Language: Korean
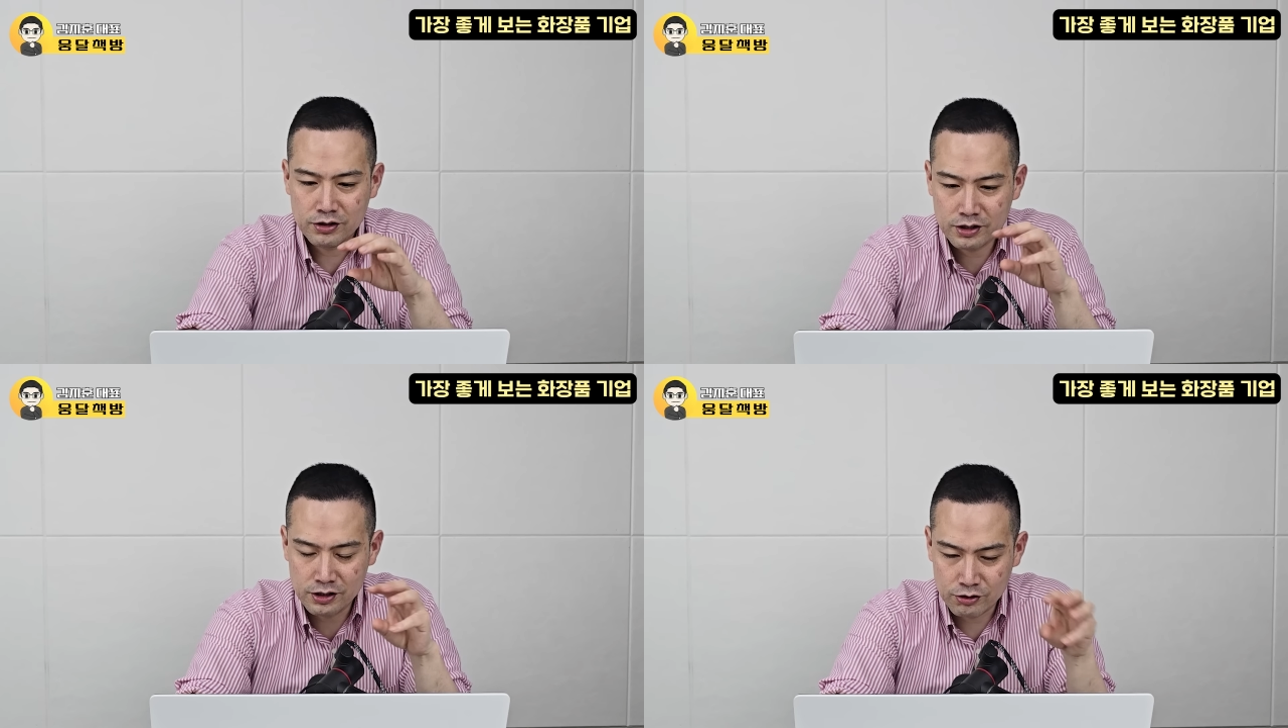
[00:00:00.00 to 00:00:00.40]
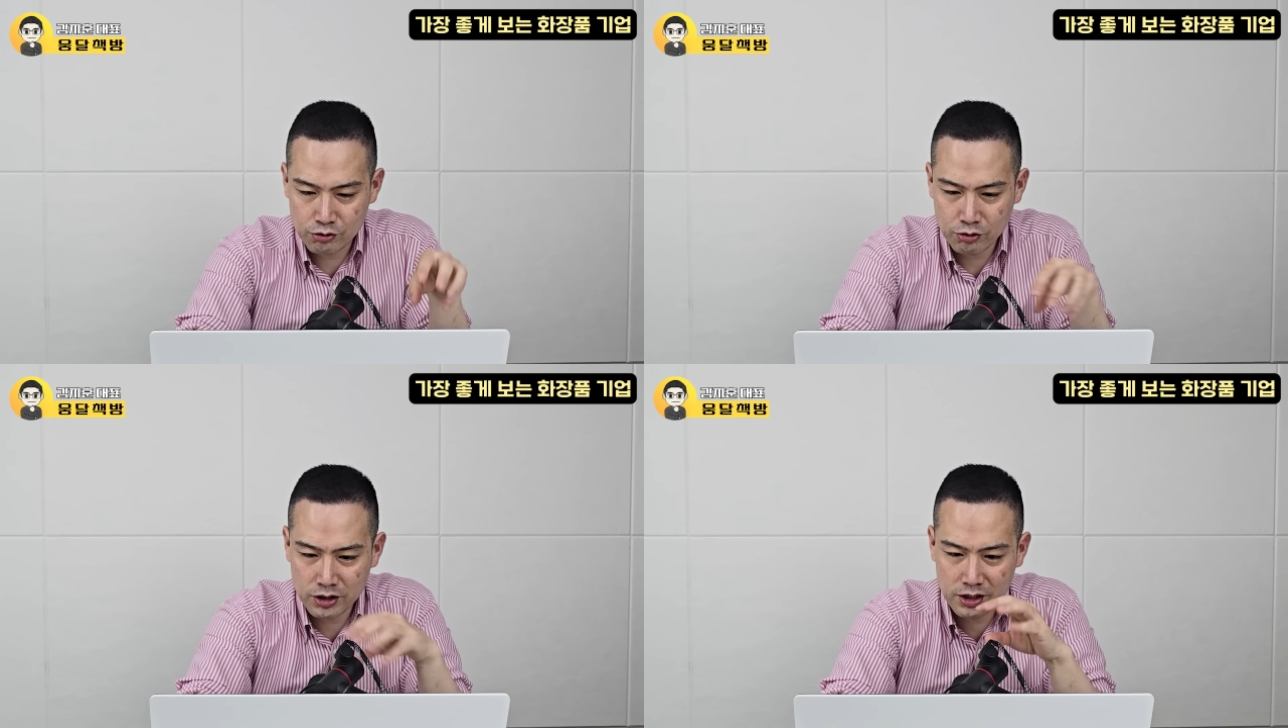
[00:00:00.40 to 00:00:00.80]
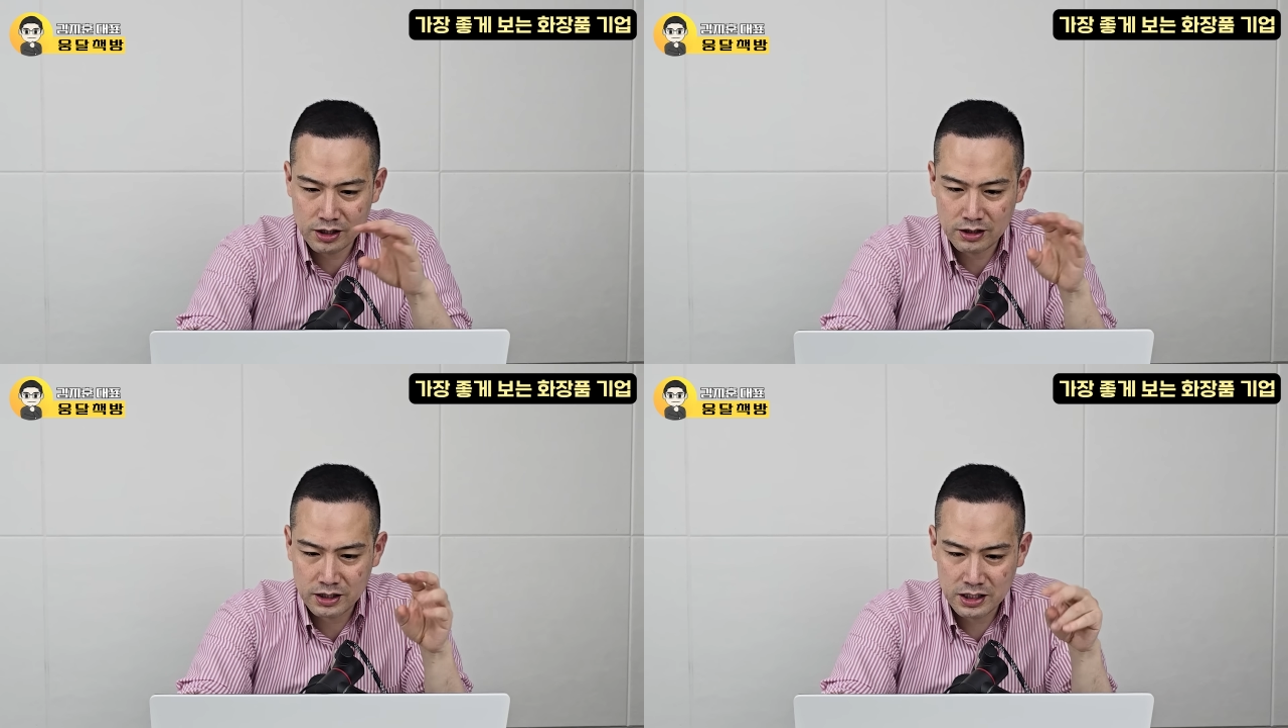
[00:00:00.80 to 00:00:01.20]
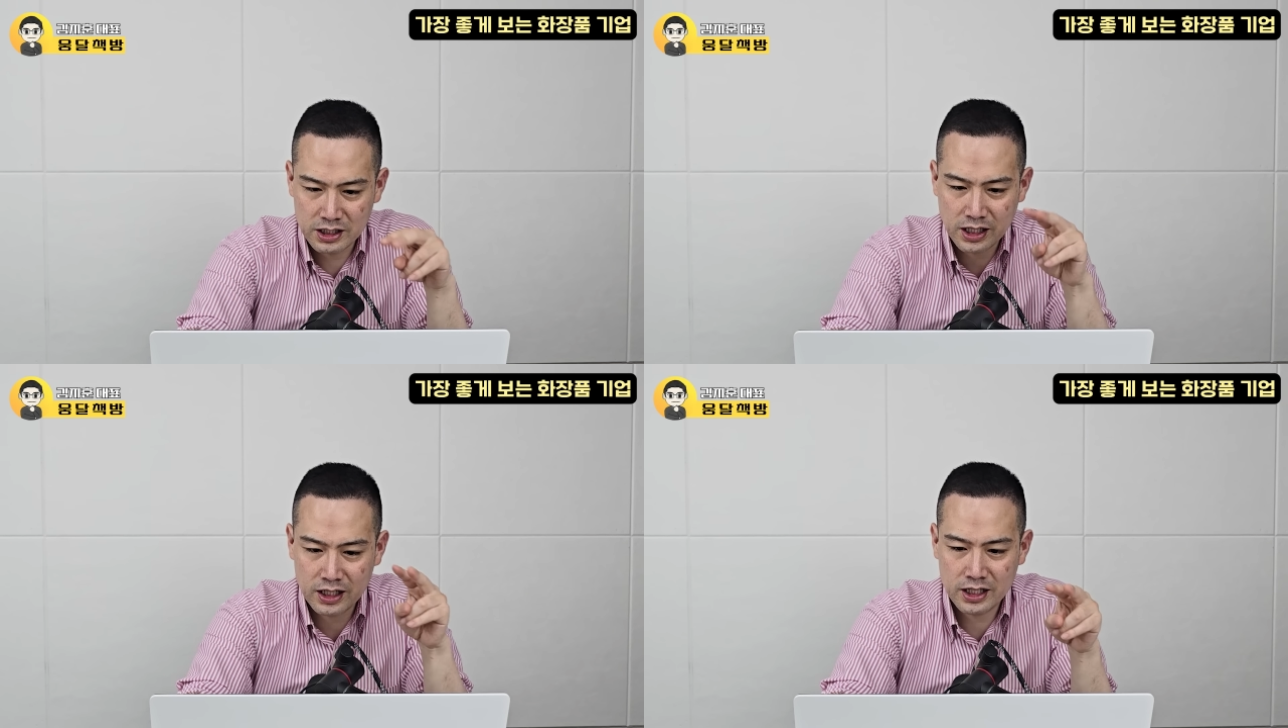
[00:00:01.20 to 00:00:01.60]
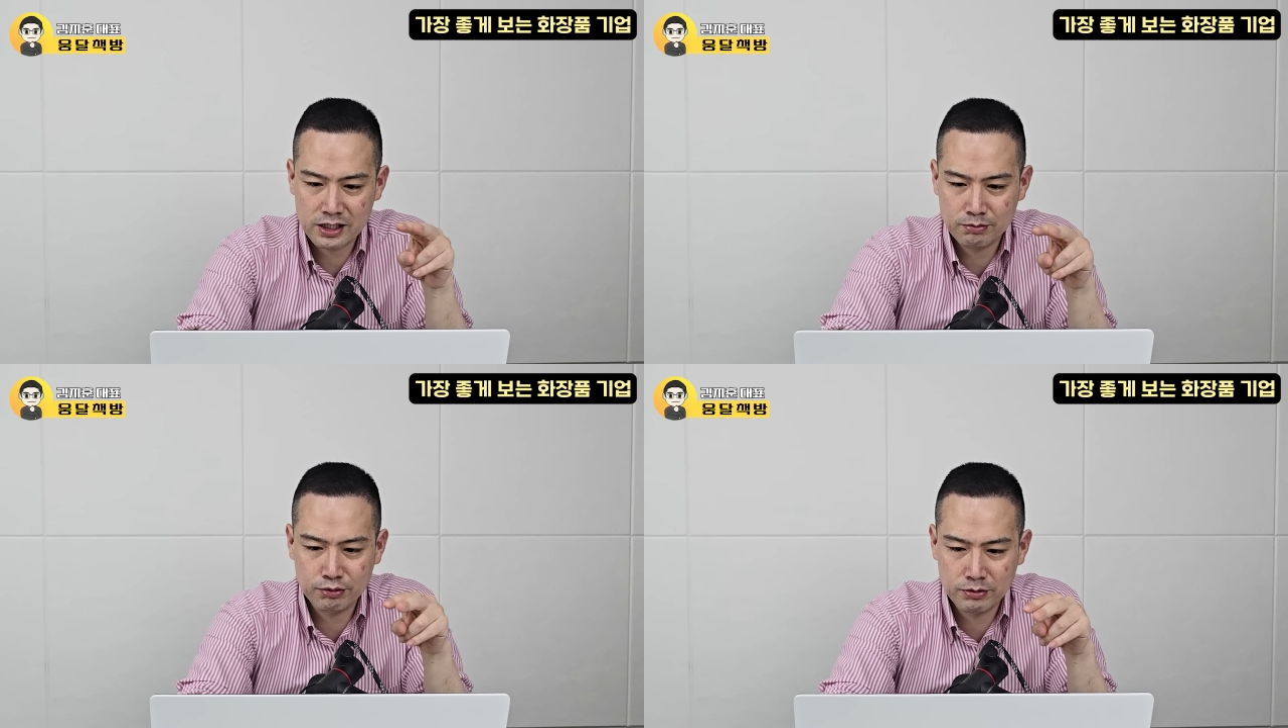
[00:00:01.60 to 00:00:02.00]
그 조인 2단계
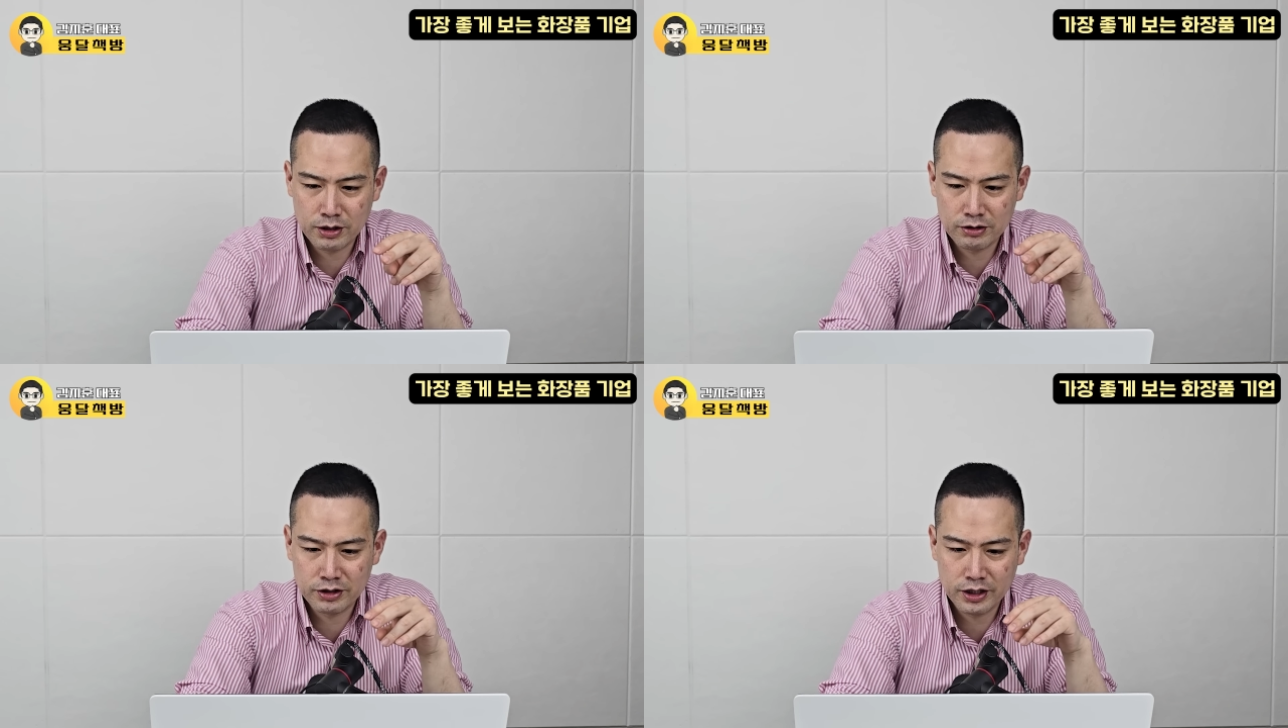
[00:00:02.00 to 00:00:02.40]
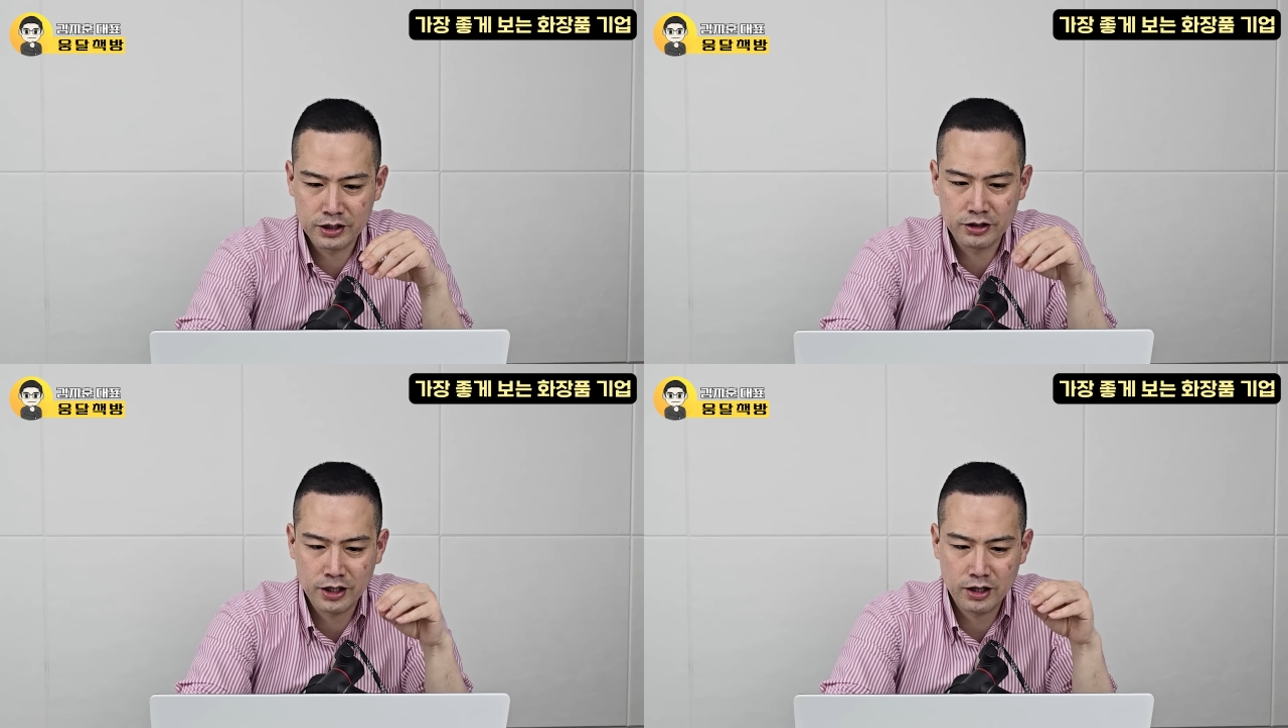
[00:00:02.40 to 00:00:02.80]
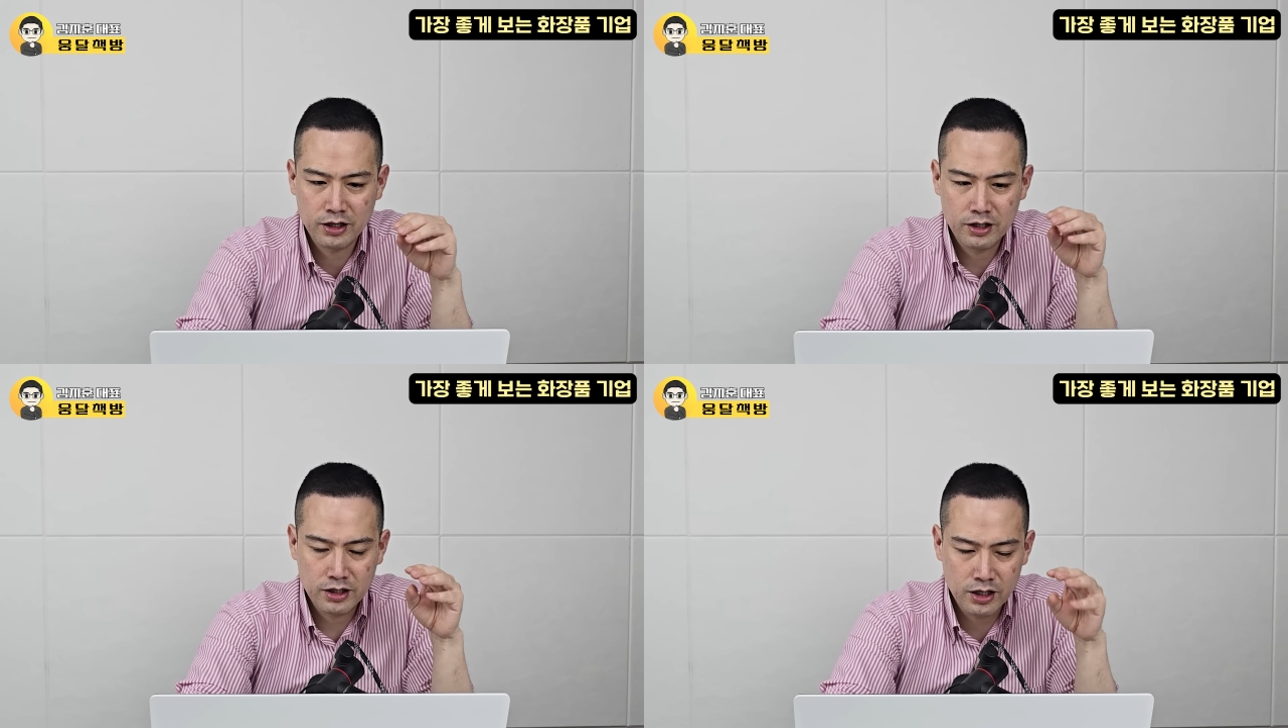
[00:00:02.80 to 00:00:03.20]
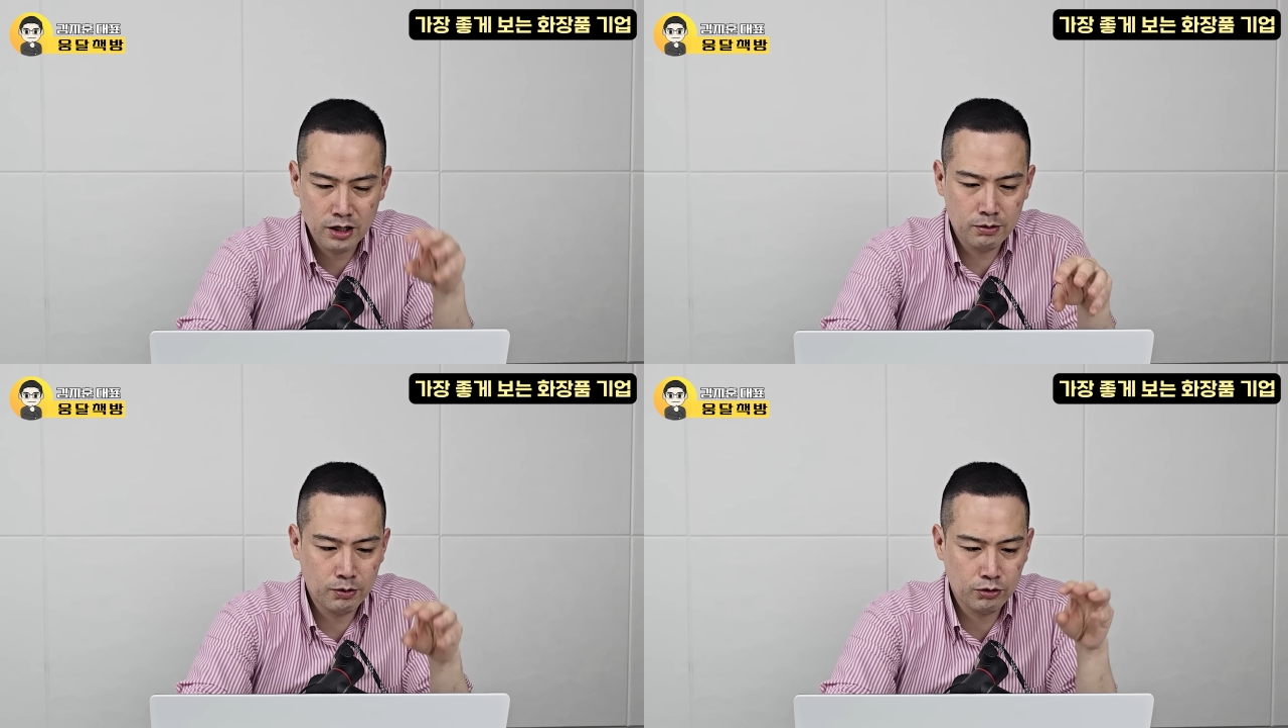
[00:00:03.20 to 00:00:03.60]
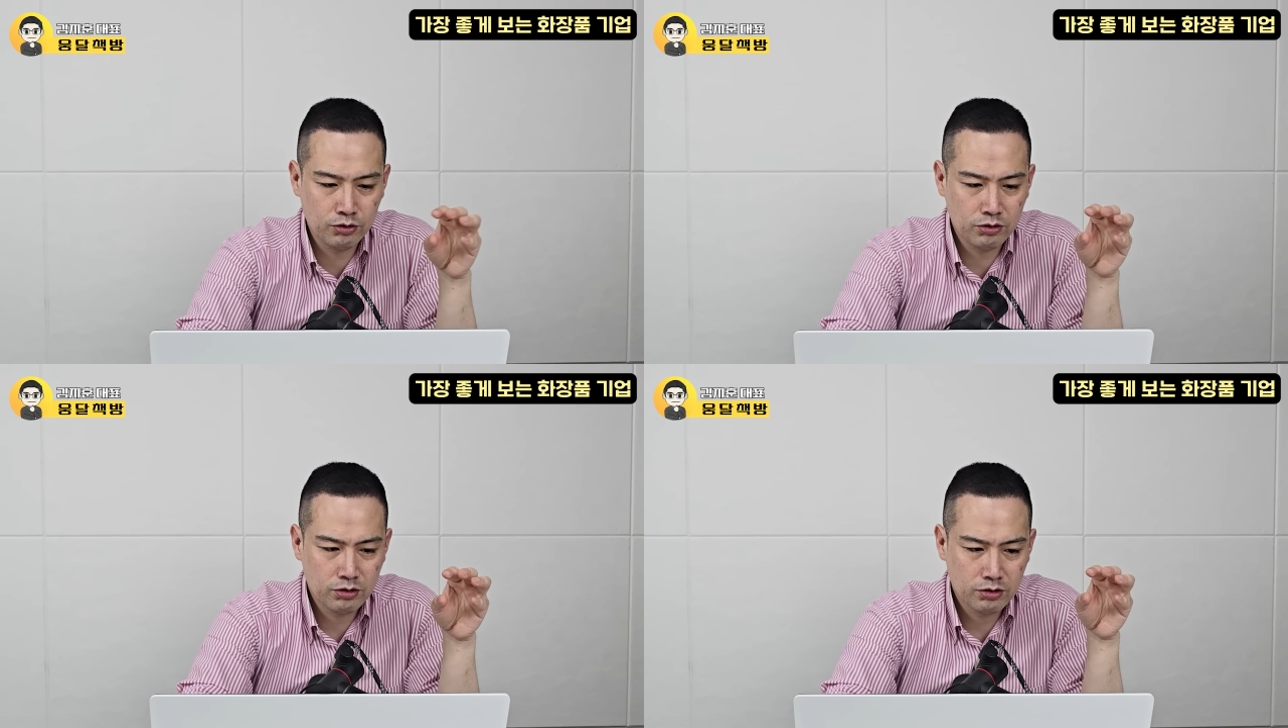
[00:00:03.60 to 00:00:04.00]
상품이라고 하는데 그게 일본,